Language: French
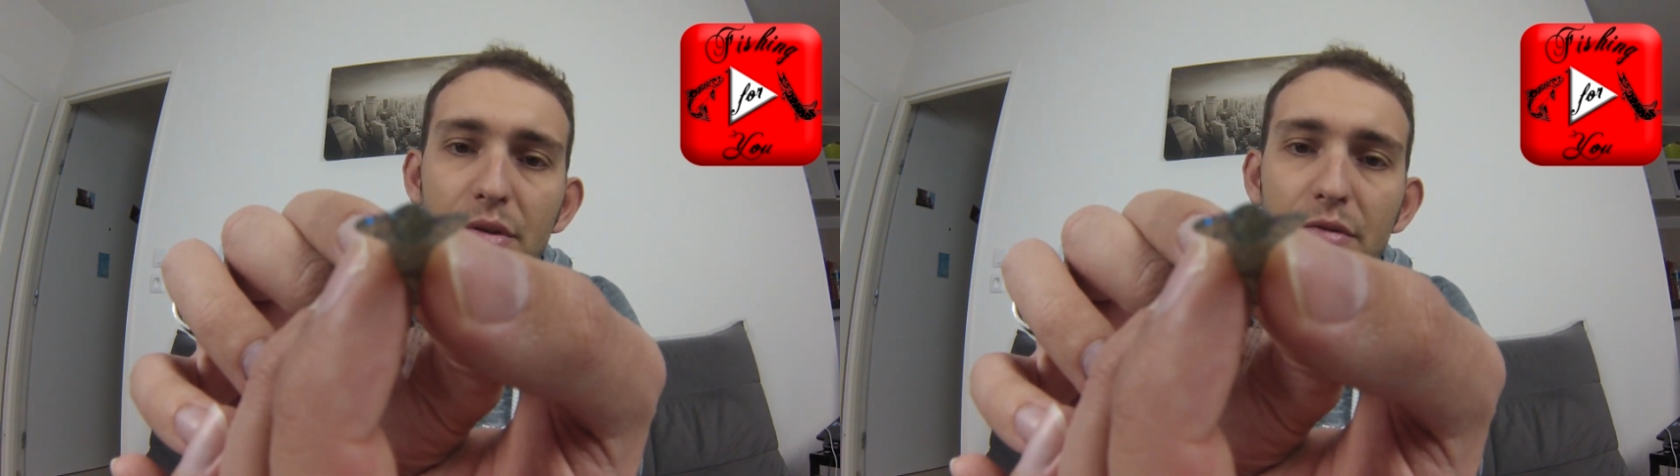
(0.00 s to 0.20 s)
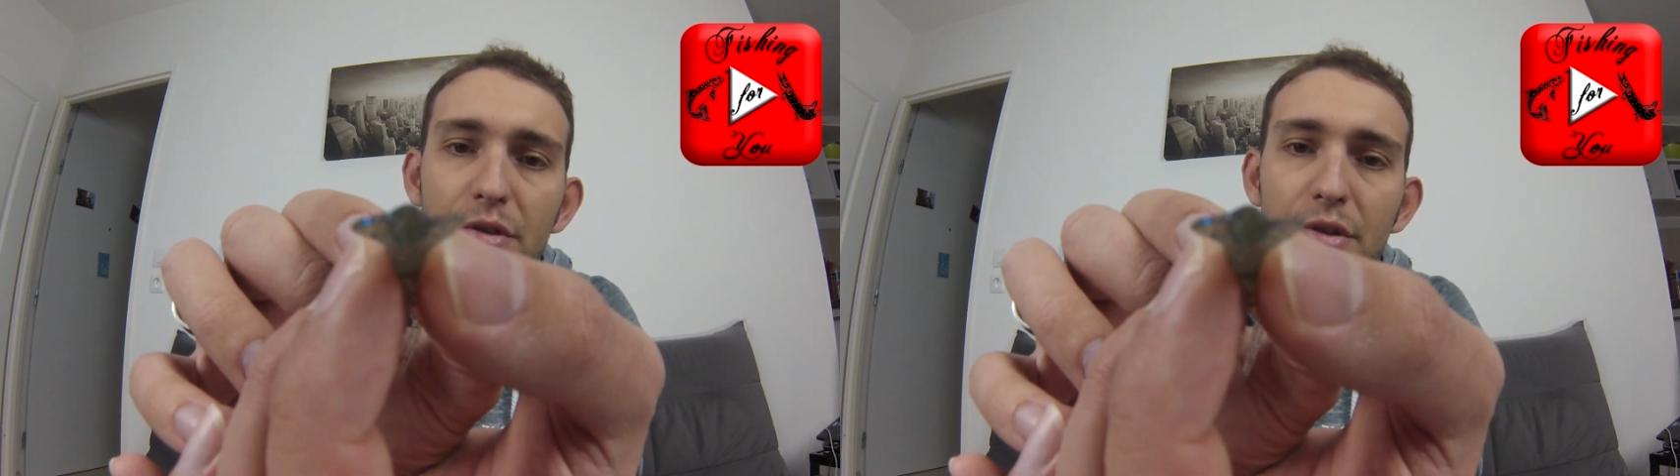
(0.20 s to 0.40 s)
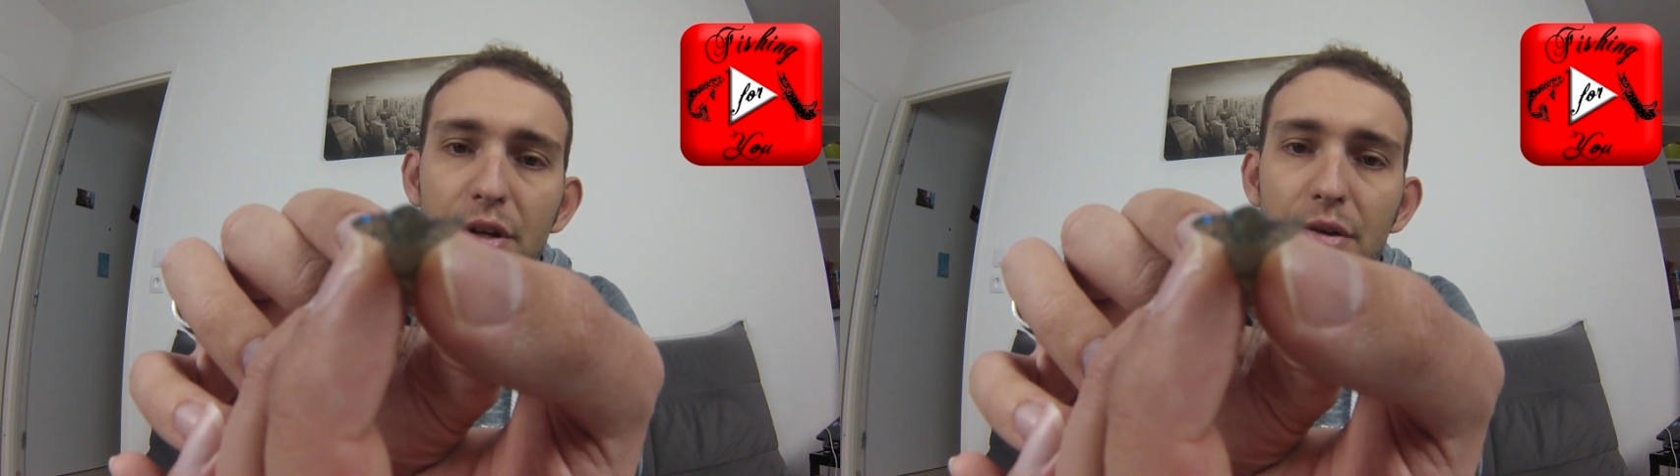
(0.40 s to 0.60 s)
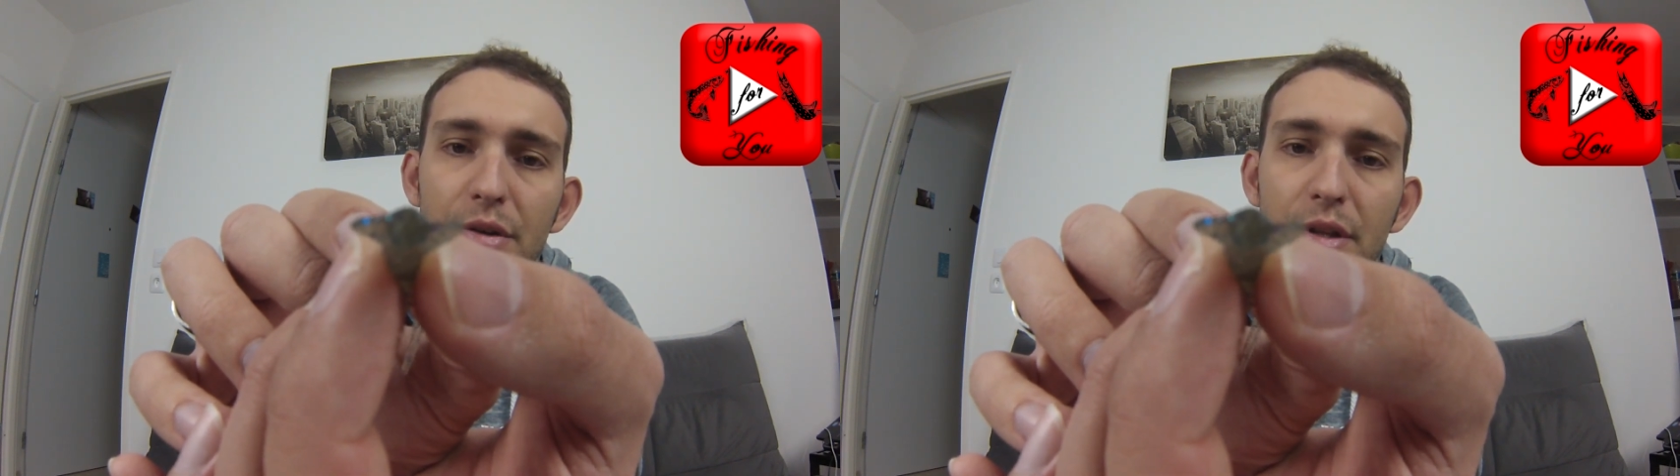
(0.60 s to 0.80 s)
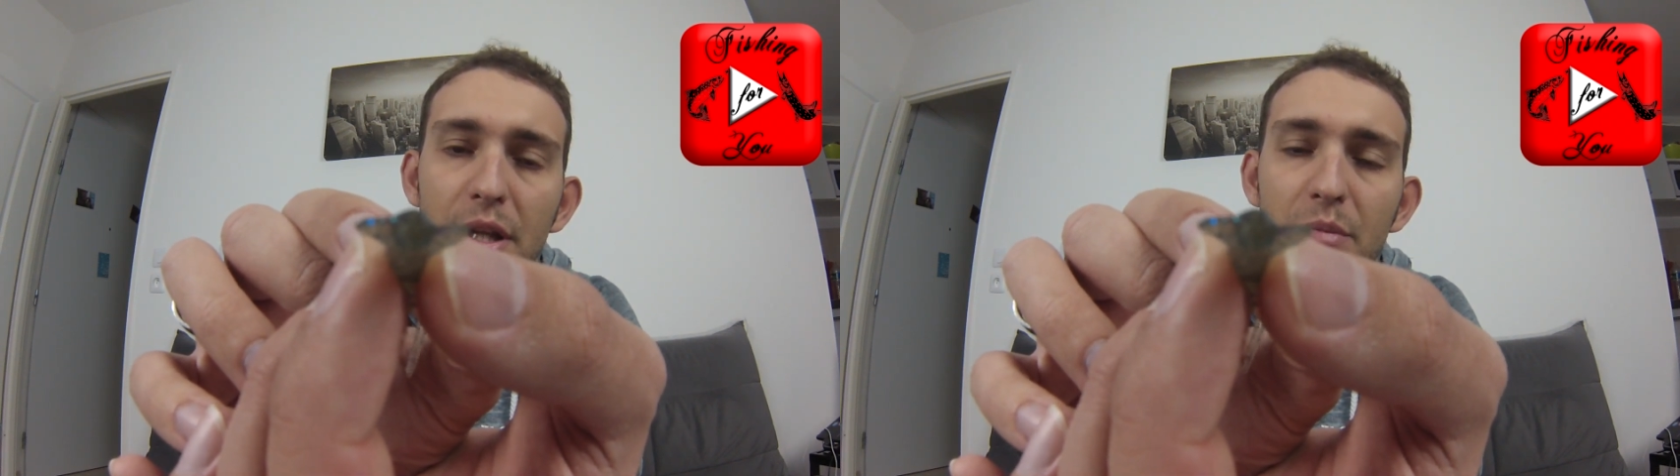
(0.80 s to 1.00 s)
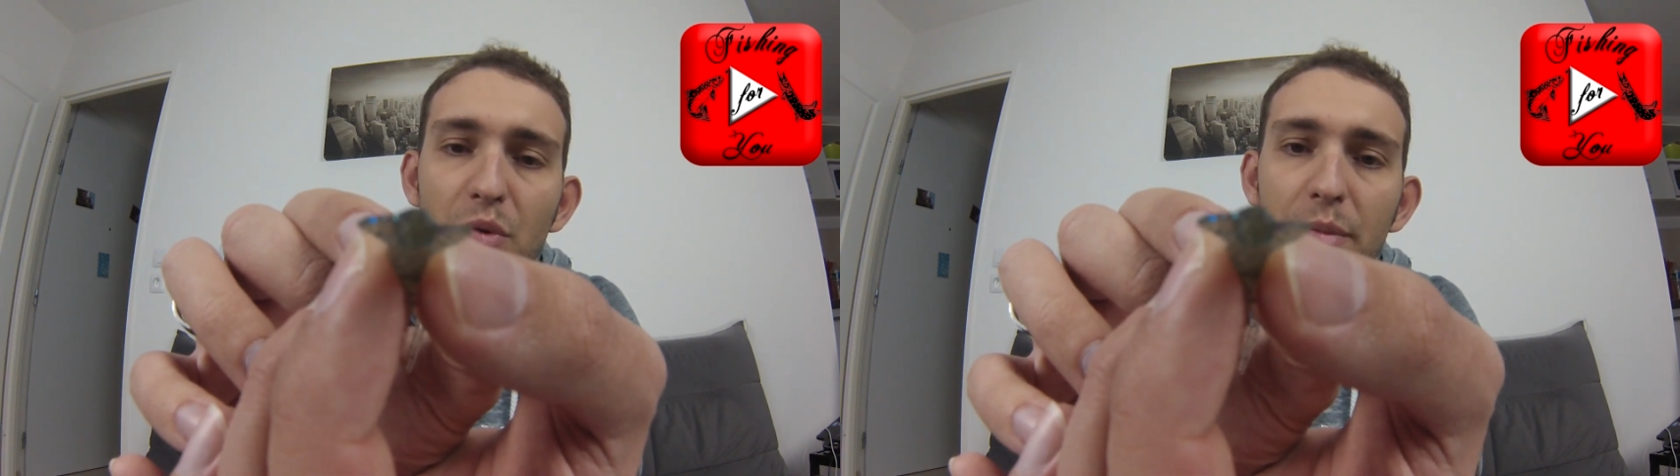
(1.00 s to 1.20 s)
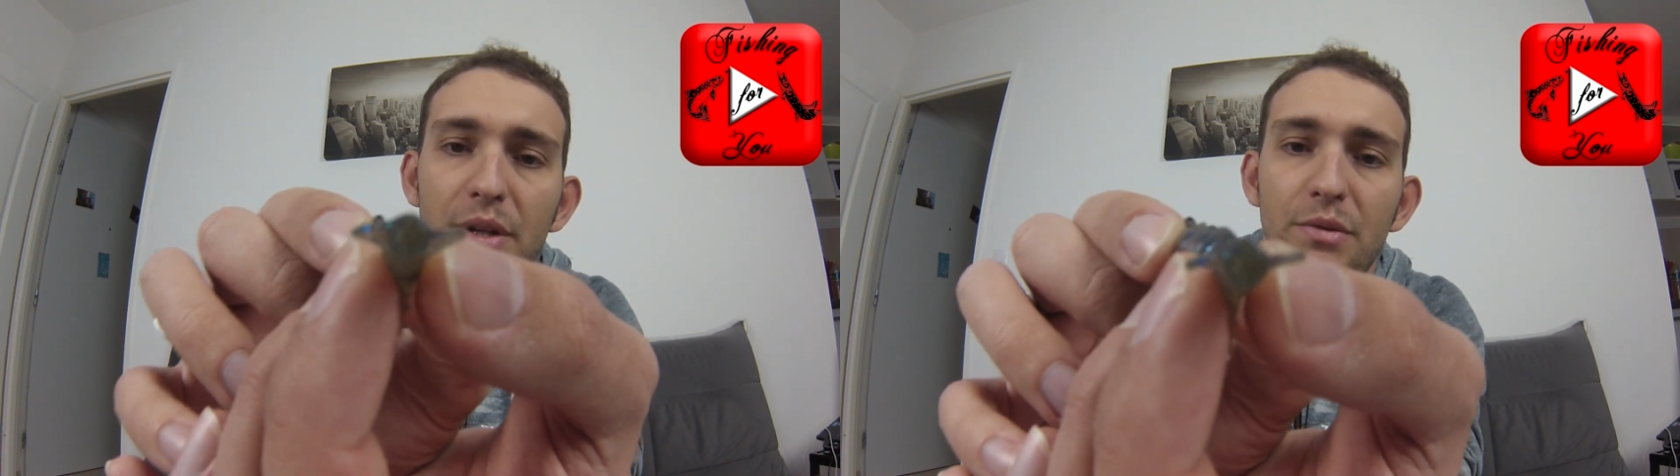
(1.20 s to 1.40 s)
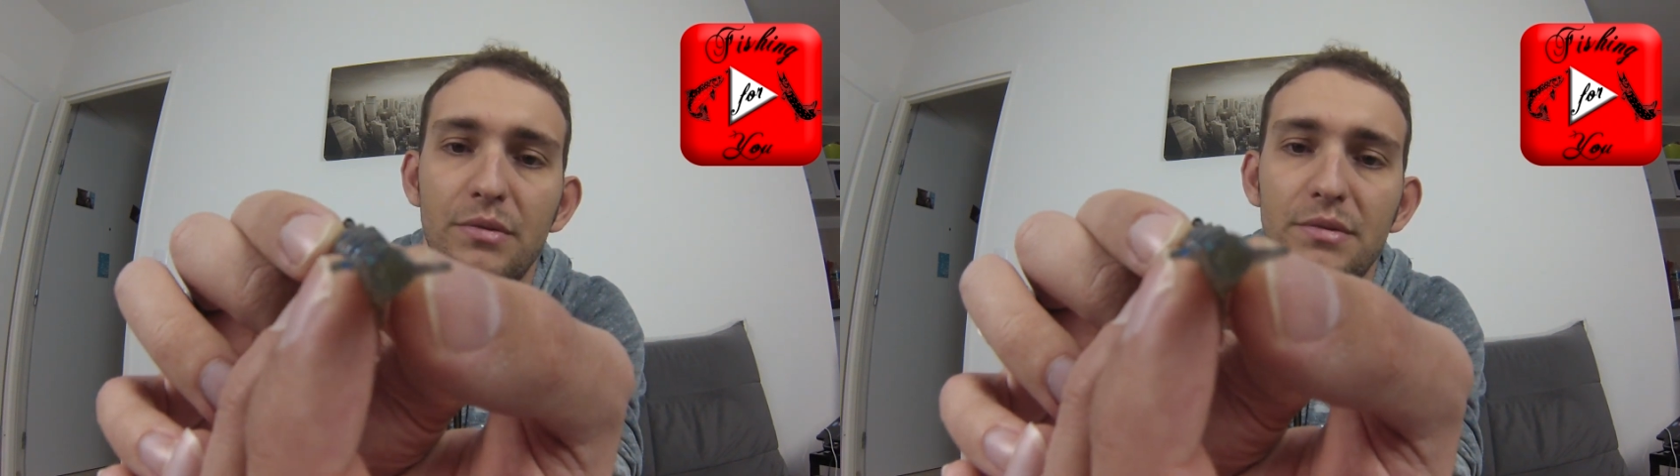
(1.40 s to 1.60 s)
votre tête plombée,
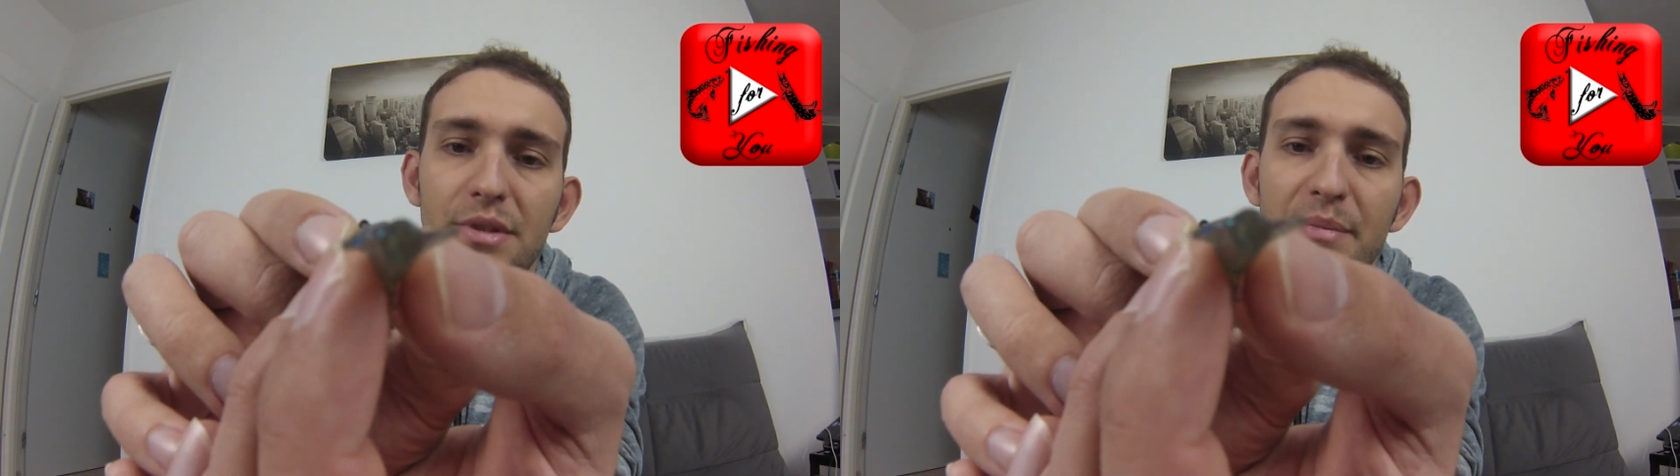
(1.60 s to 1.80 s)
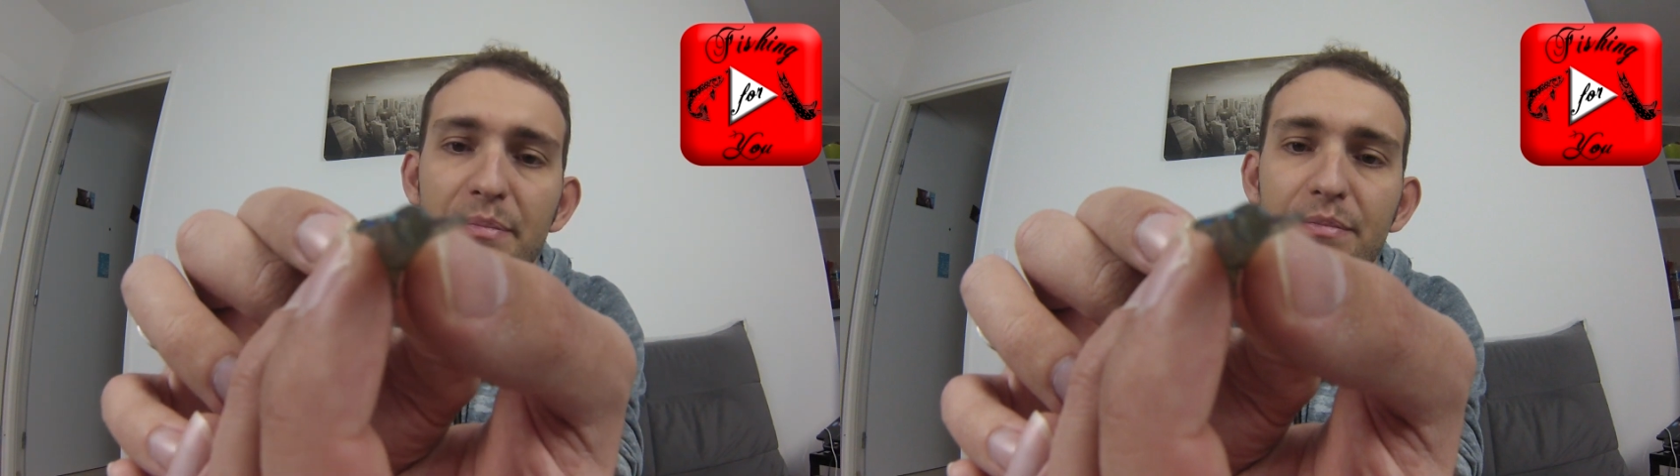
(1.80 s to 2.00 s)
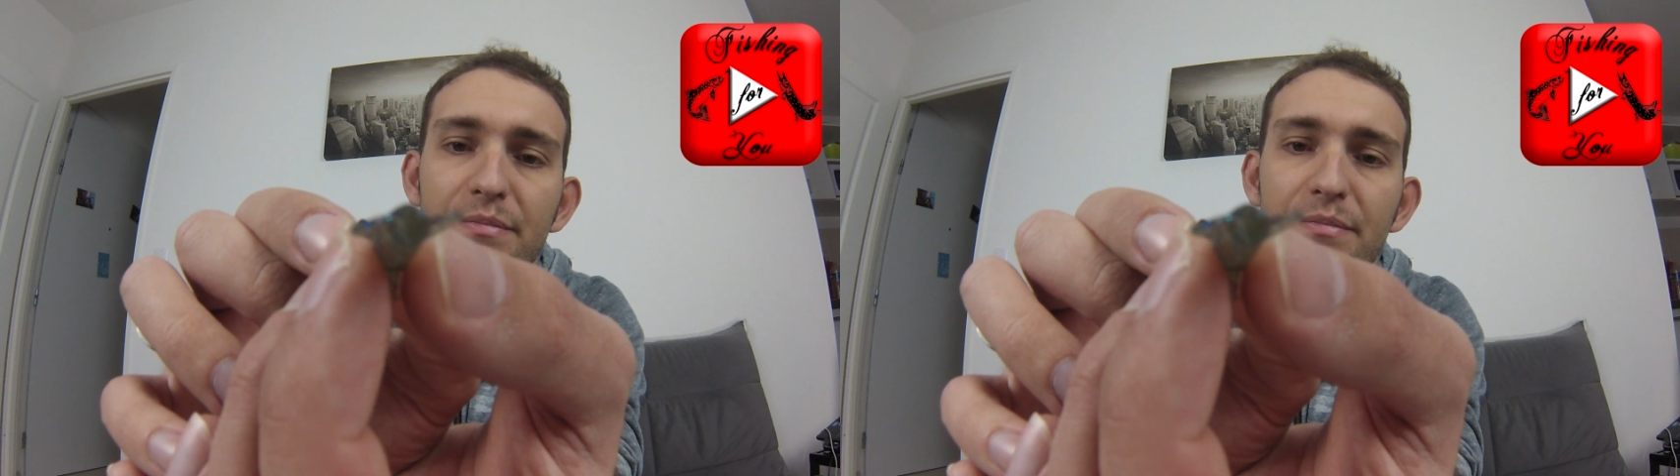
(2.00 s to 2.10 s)
donc c'est